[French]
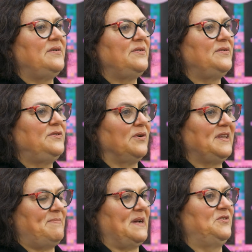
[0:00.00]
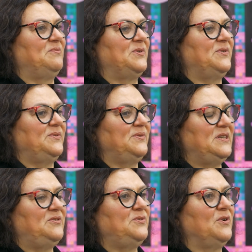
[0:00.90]
euh, dans le département
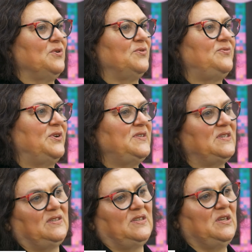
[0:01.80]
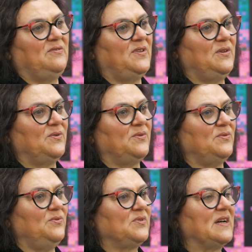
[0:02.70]
d'études anglophones, ce qui signifie que
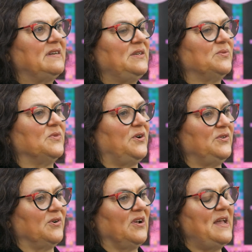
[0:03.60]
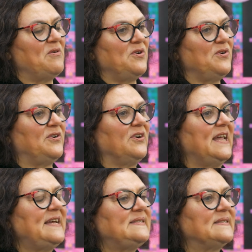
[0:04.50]
nous travaillons en anglais, en langue
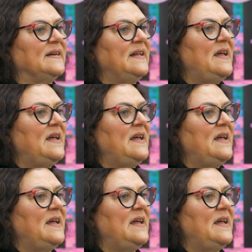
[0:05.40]
anglaise.